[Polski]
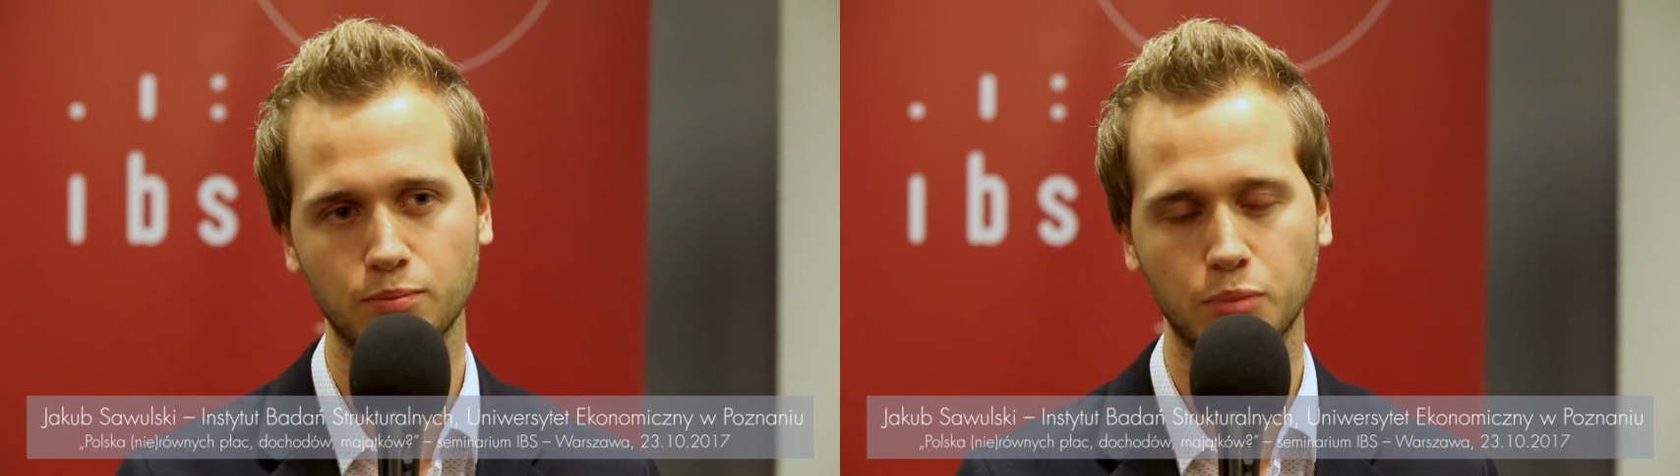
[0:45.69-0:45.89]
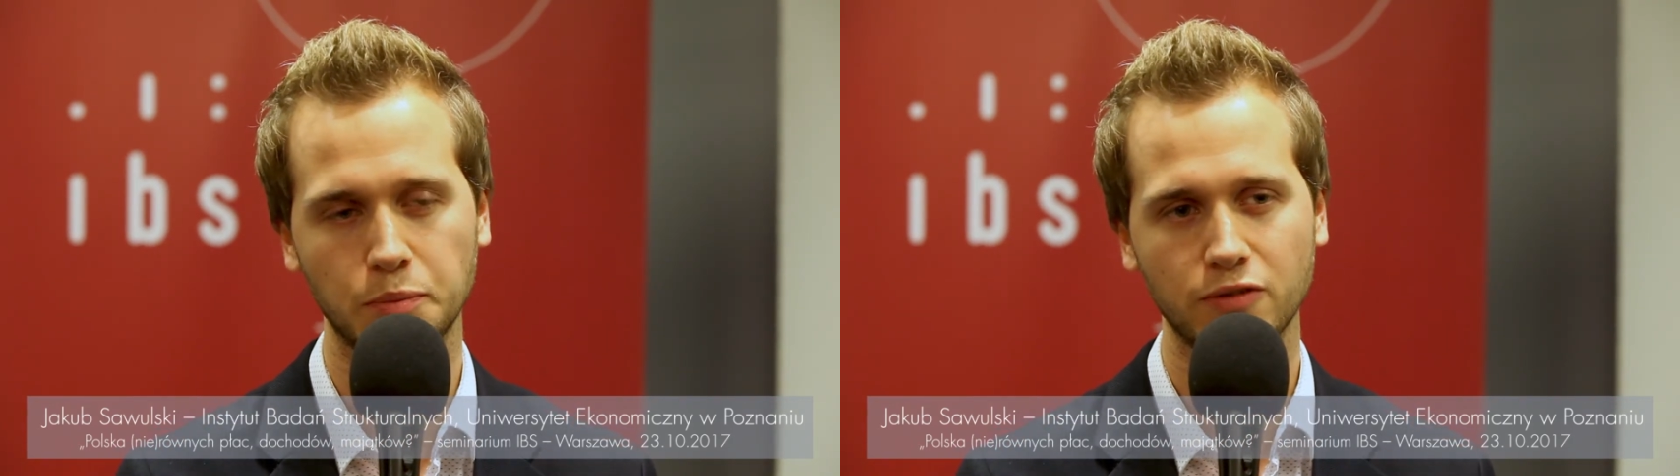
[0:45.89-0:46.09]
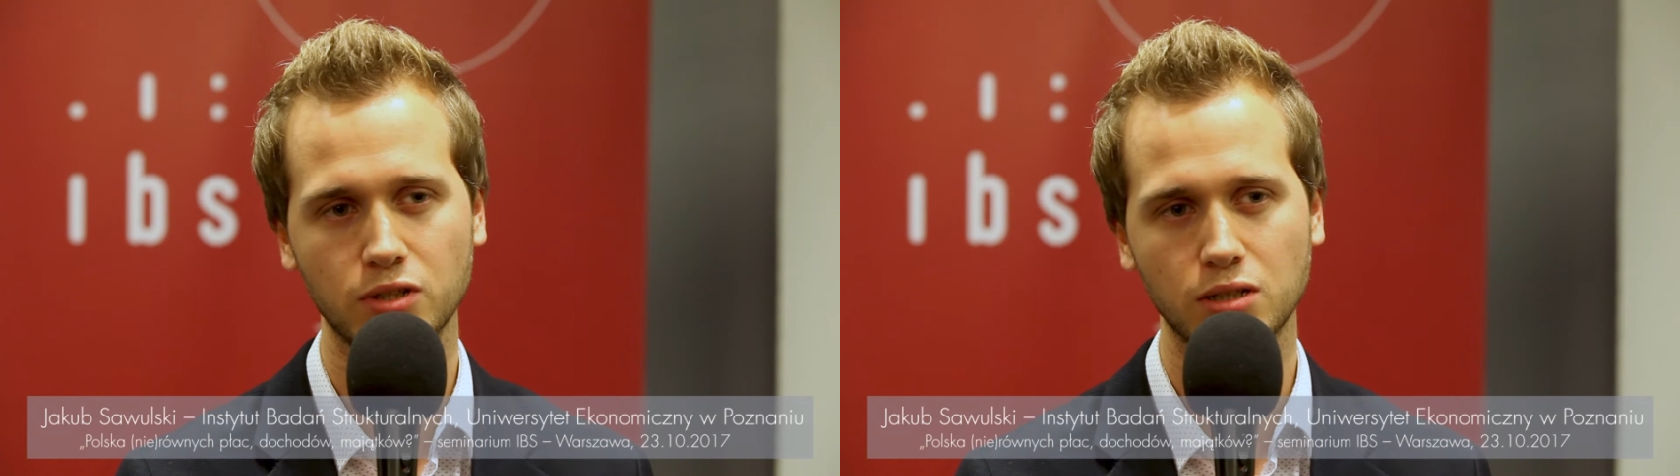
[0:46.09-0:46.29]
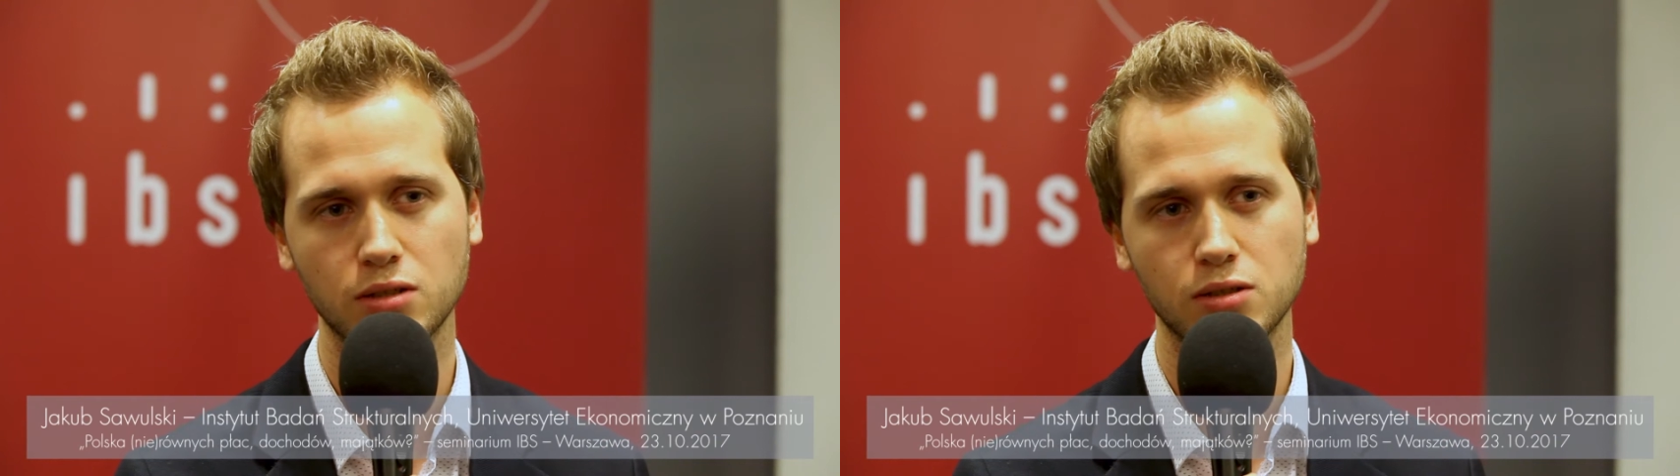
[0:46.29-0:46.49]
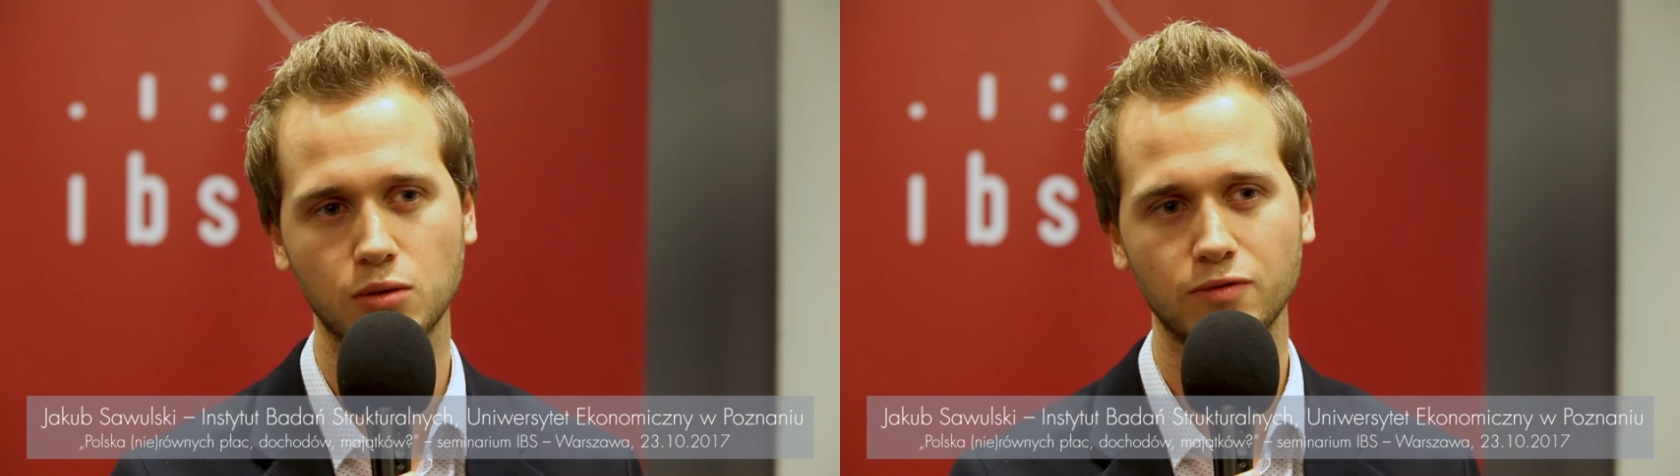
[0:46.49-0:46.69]
Po pierwsze, to
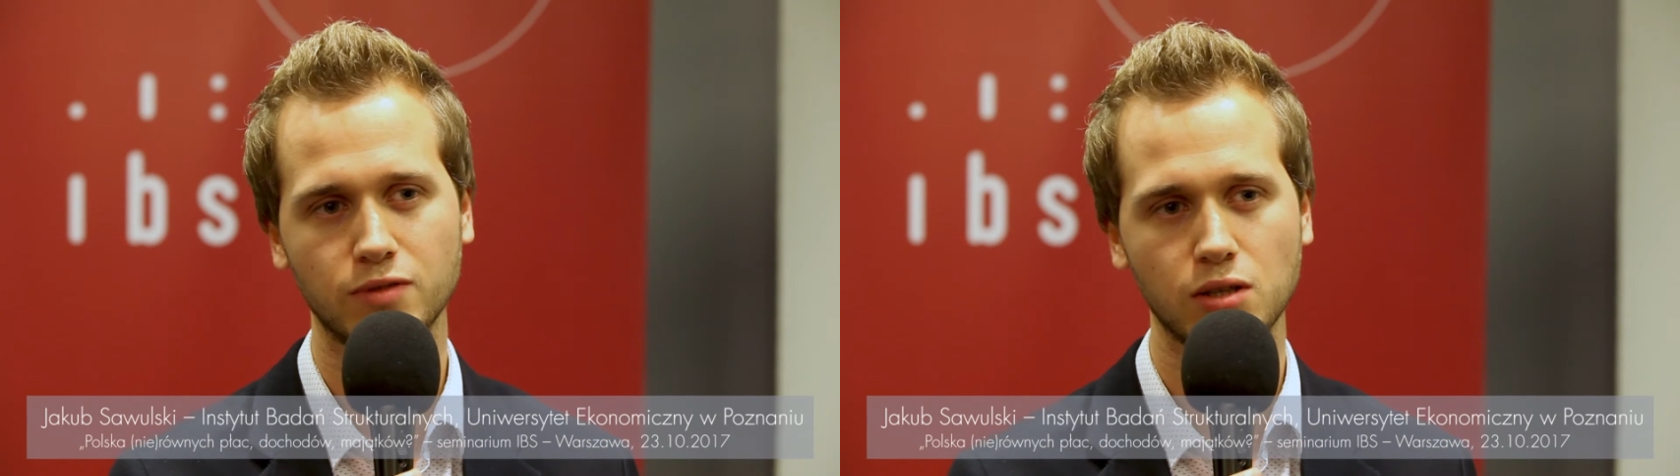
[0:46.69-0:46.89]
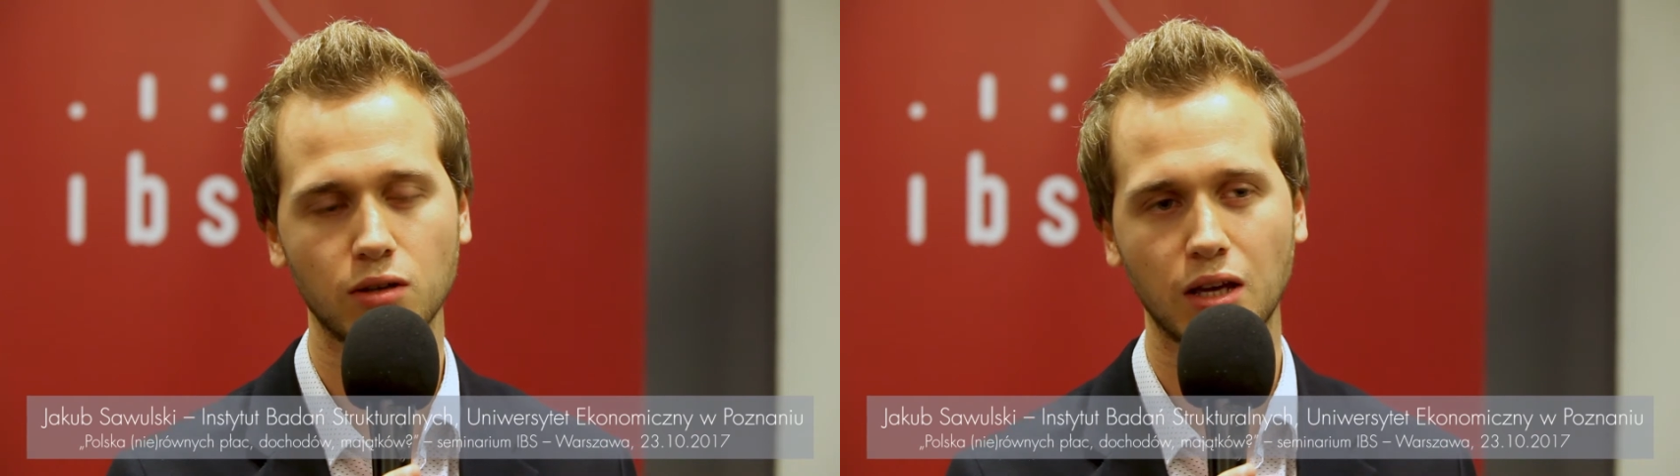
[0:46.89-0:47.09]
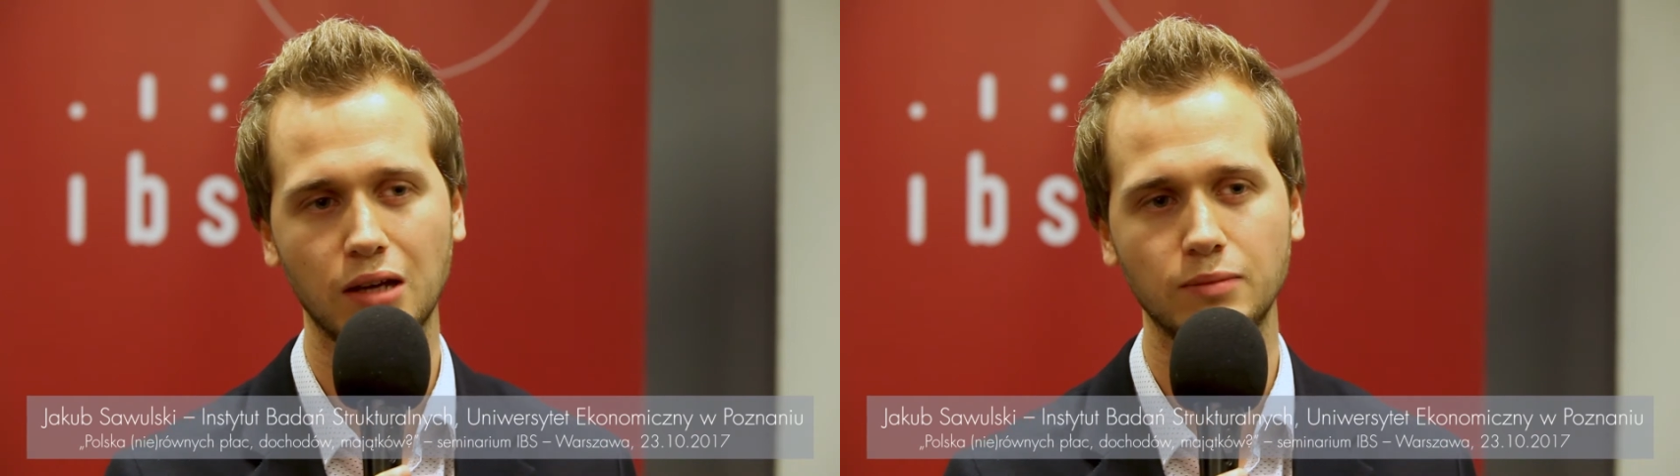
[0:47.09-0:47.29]
są wysokie